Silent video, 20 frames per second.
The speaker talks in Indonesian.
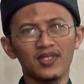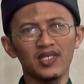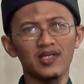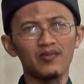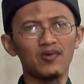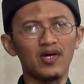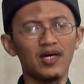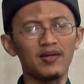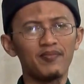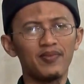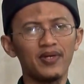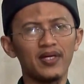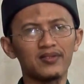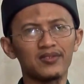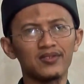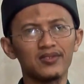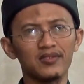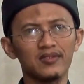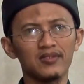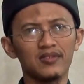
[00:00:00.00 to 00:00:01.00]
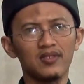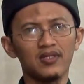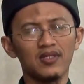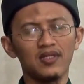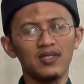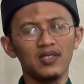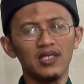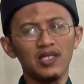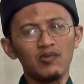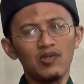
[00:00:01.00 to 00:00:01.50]
Ibnu Abbas
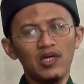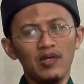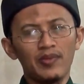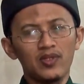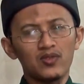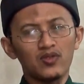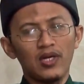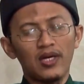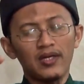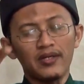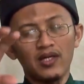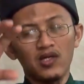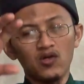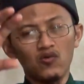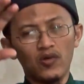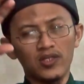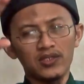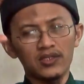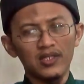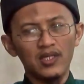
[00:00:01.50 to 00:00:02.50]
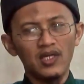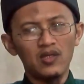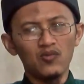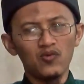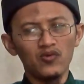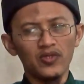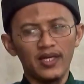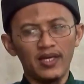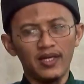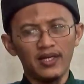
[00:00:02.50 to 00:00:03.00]
Ibnu Abbas saking luasnya
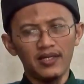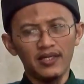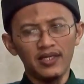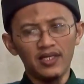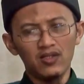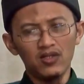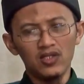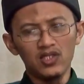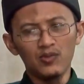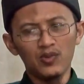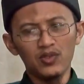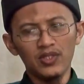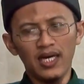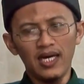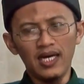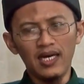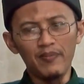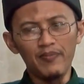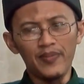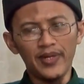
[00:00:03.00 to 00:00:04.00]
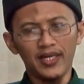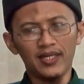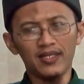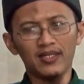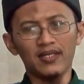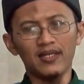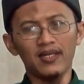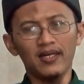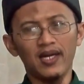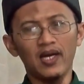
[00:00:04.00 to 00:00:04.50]
ilmunya itu disebut al
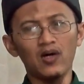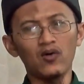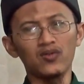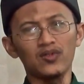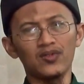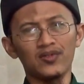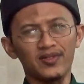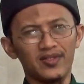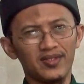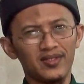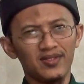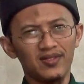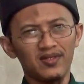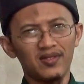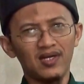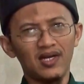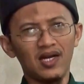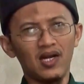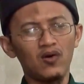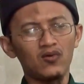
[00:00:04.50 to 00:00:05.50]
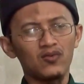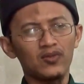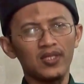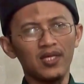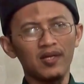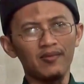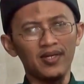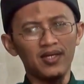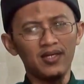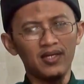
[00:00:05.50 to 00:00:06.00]
bahar laut
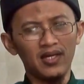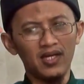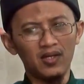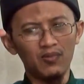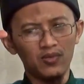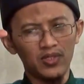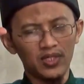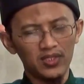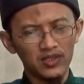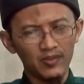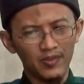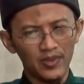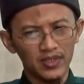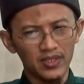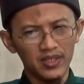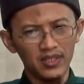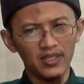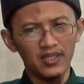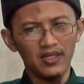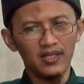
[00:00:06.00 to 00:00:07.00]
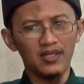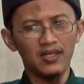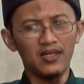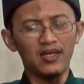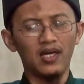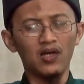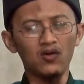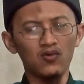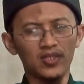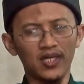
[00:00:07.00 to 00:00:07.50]
lautnya apa ilmunya seperti
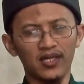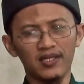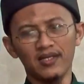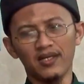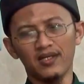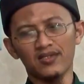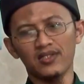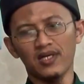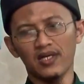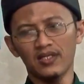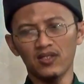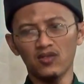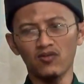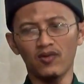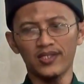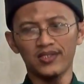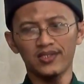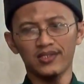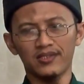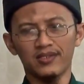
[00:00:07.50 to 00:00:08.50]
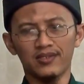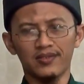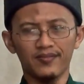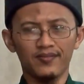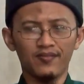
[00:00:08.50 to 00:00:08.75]
lautan yang sangat luas